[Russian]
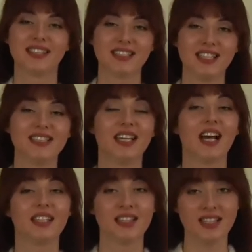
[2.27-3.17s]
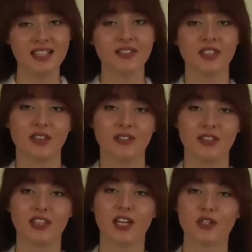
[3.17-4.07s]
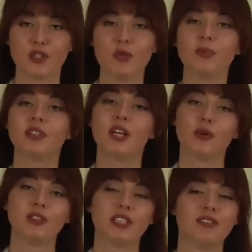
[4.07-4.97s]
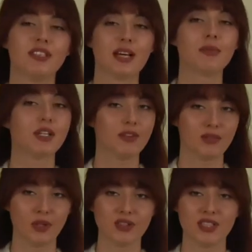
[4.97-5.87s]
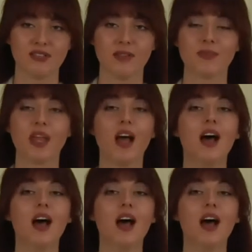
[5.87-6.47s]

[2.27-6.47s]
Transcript: открытие однодневного винтаж-шоп на острове Тамка во Вроцлаве.